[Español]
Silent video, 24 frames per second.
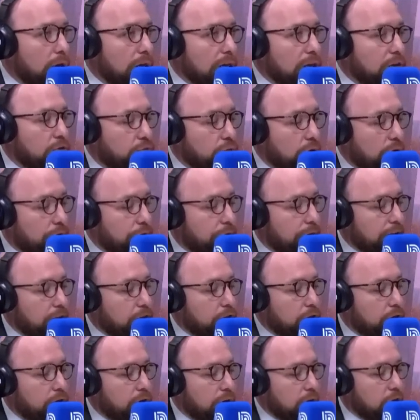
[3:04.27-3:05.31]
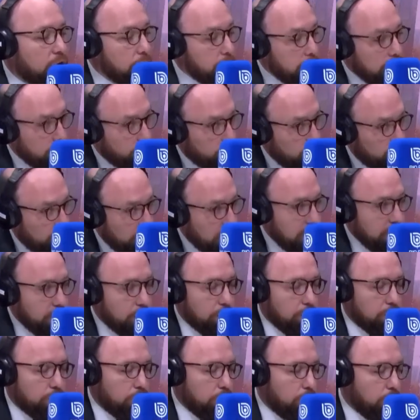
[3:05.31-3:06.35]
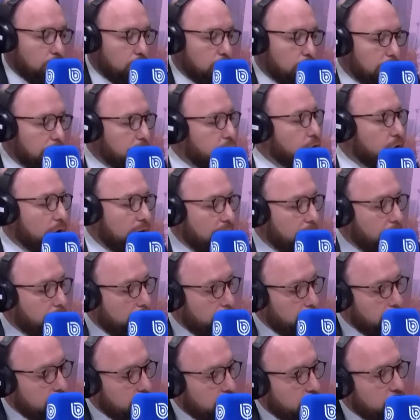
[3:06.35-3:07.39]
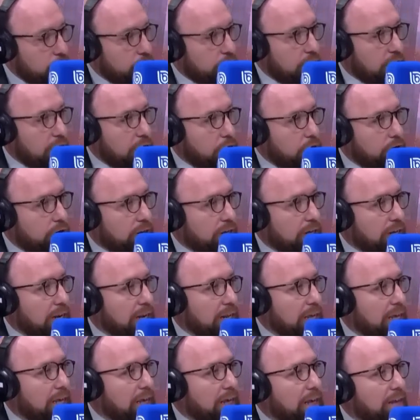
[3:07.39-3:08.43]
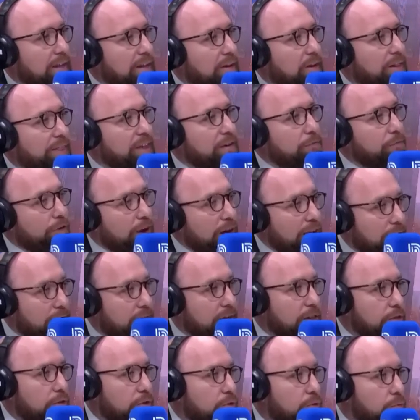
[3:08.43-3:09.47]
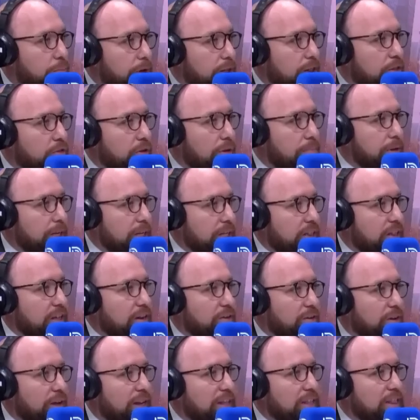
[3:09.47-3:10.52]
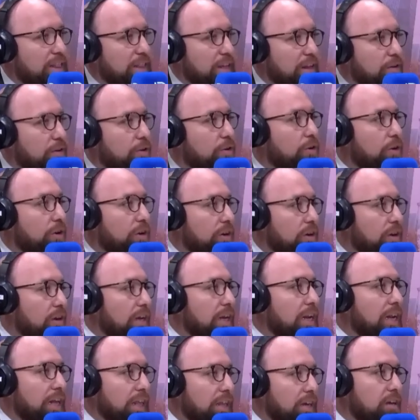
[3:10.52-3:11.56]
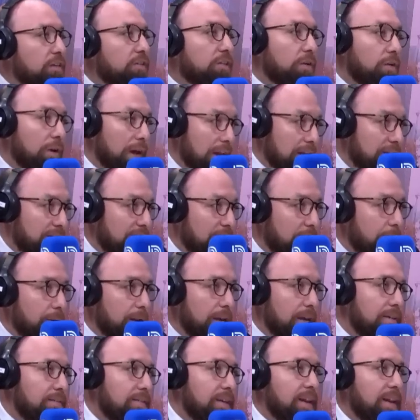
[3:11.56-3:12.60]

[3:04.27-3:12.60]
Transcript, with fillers: en su efecto, como ha sucedido en otros documentos, es el propio Contralor que le devuelve el documento al Ministerio del Interior y le dice, o a la SECPRES, y